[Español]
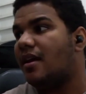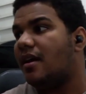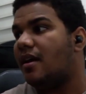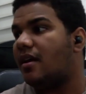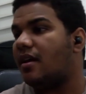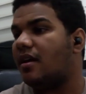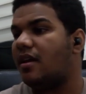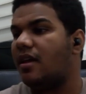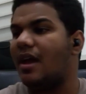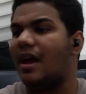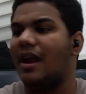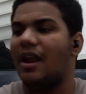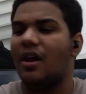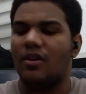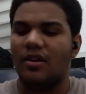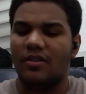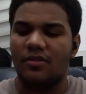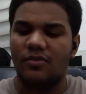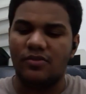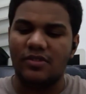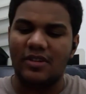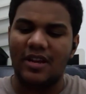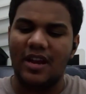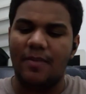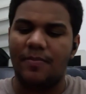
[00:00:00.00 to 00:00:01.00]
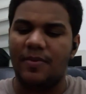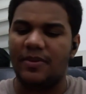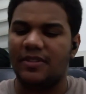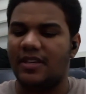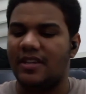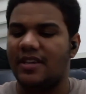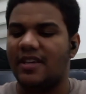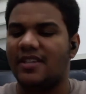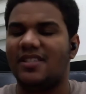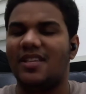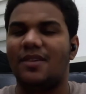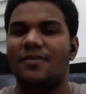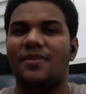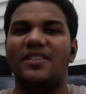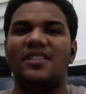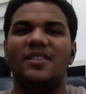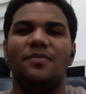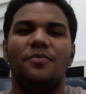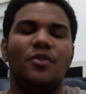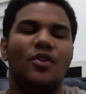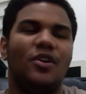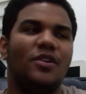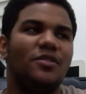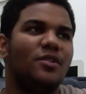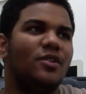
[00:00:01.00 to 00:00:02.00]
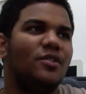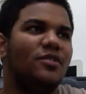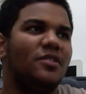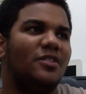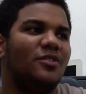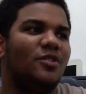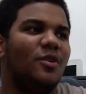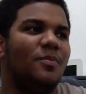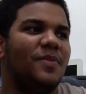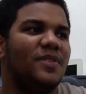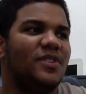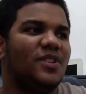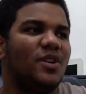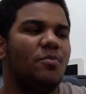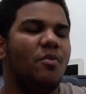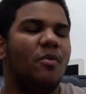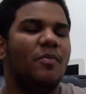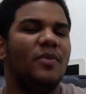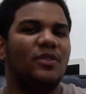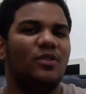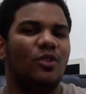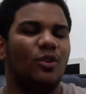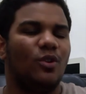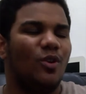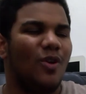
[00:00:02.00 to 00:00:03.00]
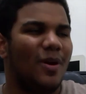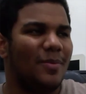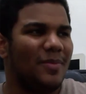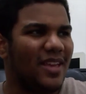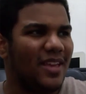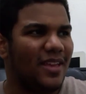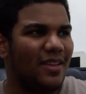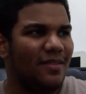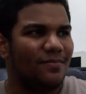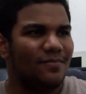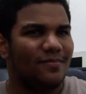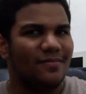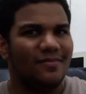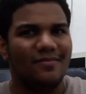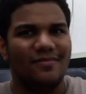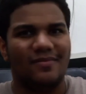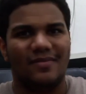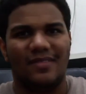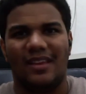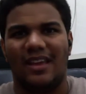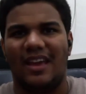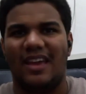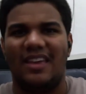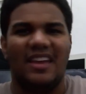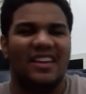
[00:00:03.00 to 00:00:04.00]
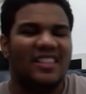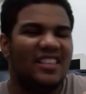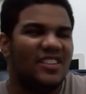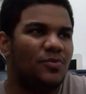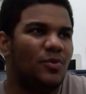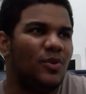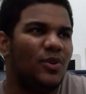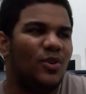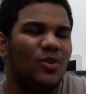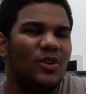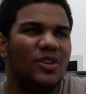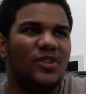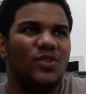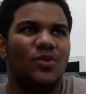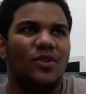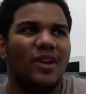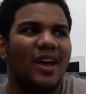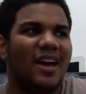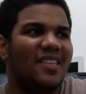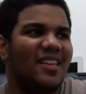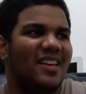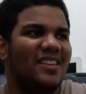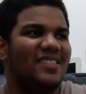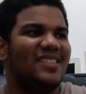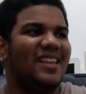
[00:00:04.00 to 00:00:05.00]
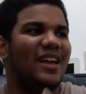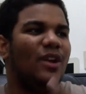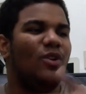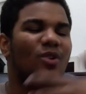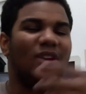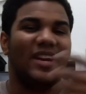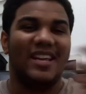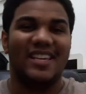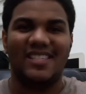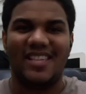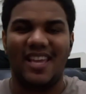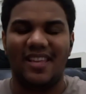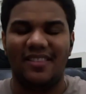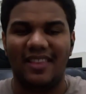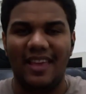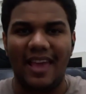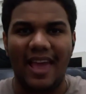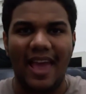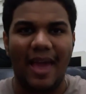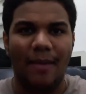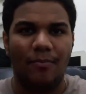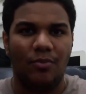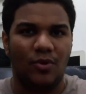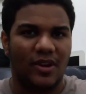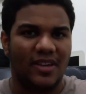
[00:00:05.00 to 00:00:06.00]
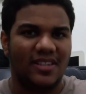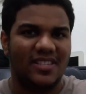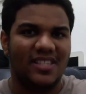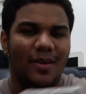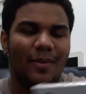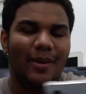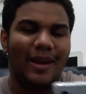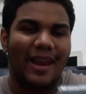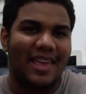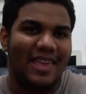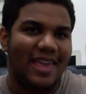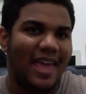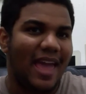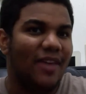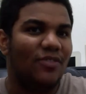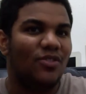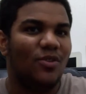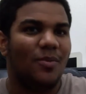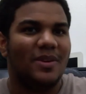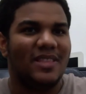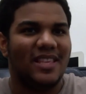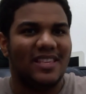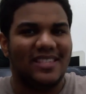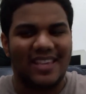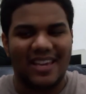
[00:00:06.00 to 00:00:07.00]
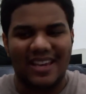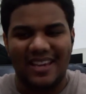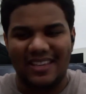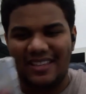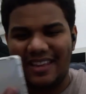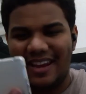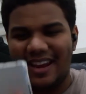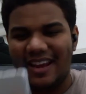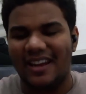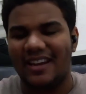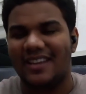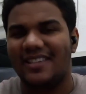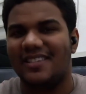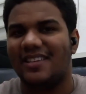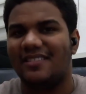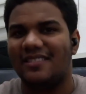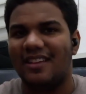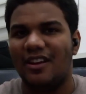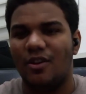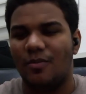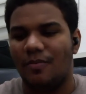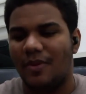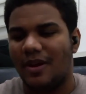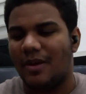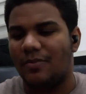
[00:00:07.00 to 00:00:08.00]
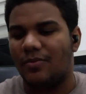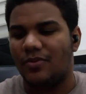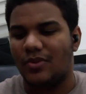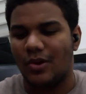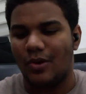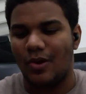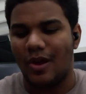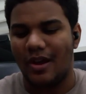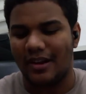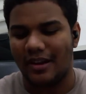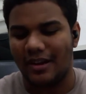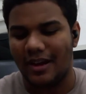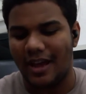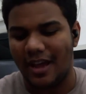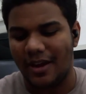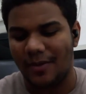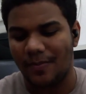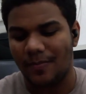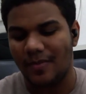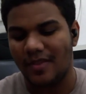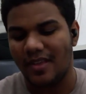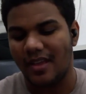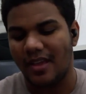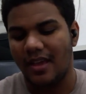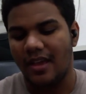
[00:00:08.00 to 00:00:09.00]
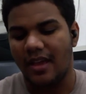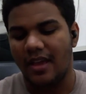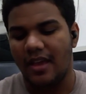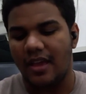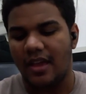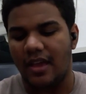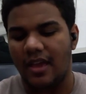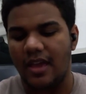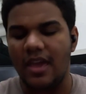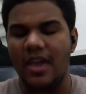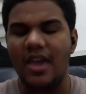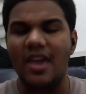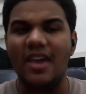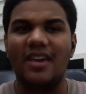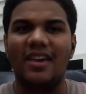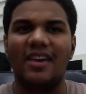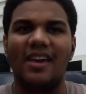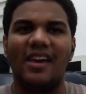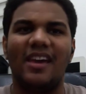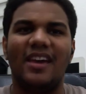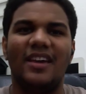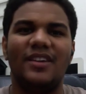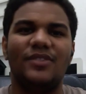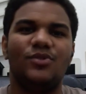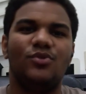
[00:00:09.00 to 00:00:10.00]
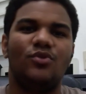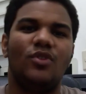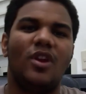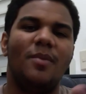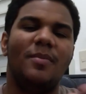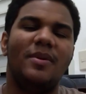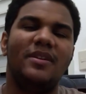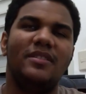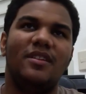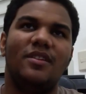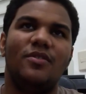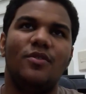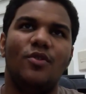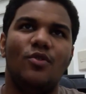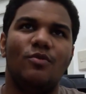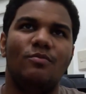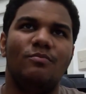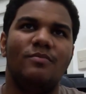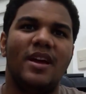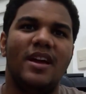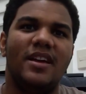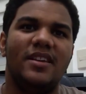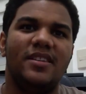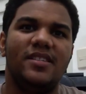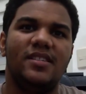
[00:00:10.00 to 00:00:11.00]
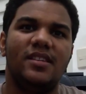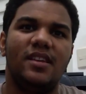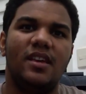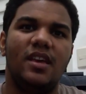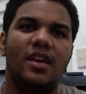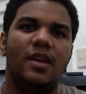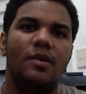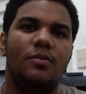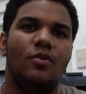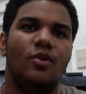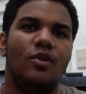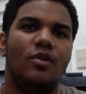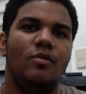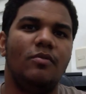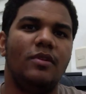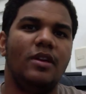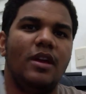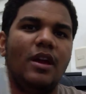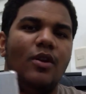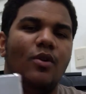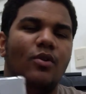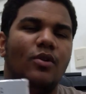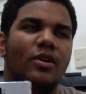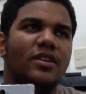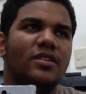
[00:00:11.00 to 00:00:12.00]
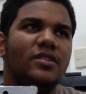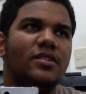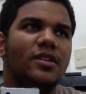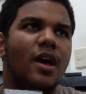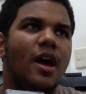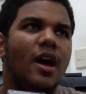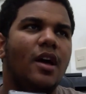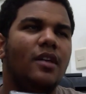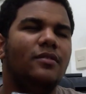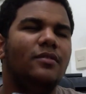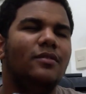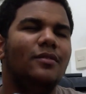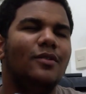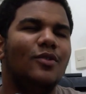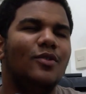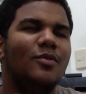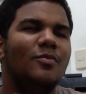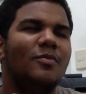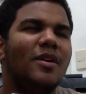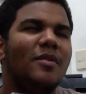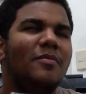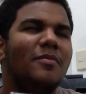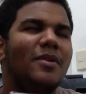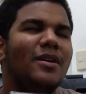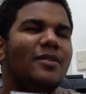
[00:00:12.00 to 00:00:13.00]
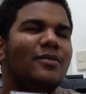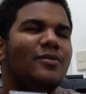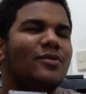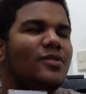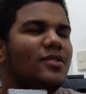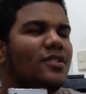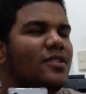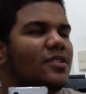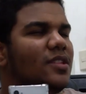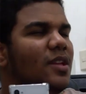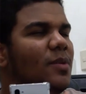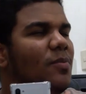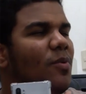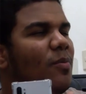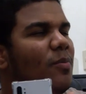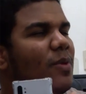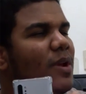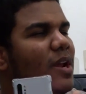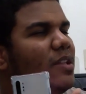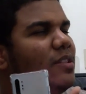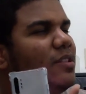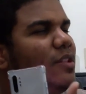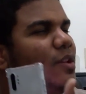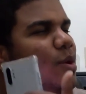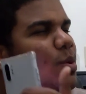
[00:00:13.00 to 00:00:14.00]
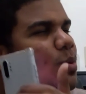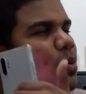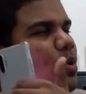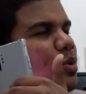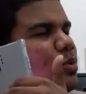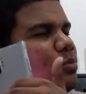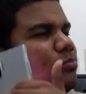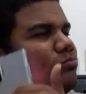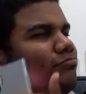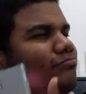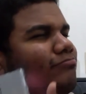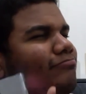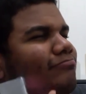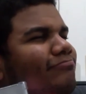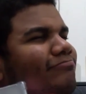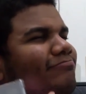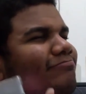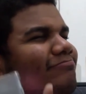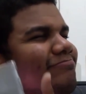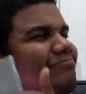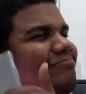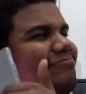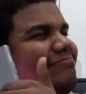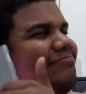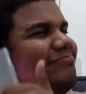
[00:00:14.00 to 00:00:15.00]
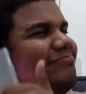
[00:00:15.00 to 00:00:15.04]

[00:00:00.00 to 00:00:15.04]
y a la hora de usar la pantalla está bien, siempre y cuando no te topes como me tocó a mí, que ya después no hizo nada, hasta lo reseteé porque estaba leyendo y me decían que tenía que resetearlo para poderlo arreglar y que solamente duró un mes y volví a lo que es Android, mi amado sistema operativo. Mm.